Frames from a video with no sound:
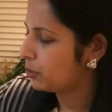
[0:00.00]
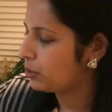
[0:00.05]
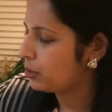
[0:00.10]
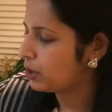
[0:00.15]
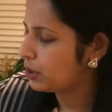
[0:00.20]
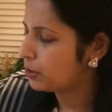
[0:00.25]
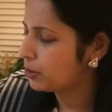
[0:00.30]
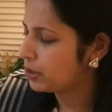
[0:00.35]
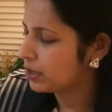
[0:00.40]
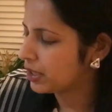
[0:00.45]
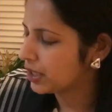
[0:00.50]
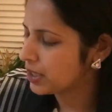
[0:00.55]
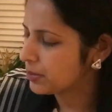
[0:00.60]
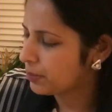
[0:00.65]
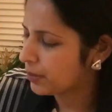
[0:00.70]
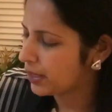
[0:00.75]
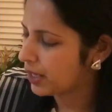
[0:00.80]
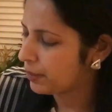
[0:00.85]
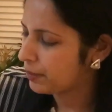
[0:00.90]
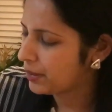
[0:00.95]
ஒன்றோட ஒன்று
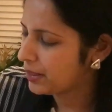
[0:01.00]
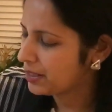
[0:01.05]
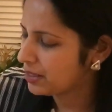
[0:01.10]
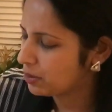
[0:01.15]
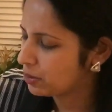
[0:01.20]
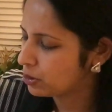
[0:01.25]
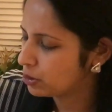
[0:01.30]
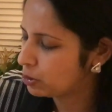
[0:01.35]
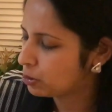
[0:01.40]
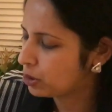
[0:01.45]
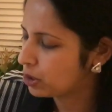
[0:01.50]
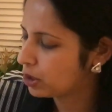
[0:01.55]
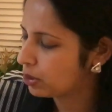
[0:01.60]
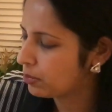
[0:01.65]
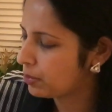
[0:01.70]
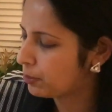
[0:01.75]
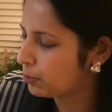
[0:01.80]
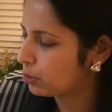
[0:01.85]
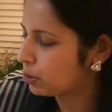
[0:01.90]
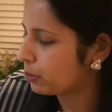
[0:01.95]
டச் பண்ணாமல் கொஞ்சம் தூர
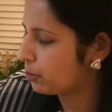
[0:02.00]
தூரமாக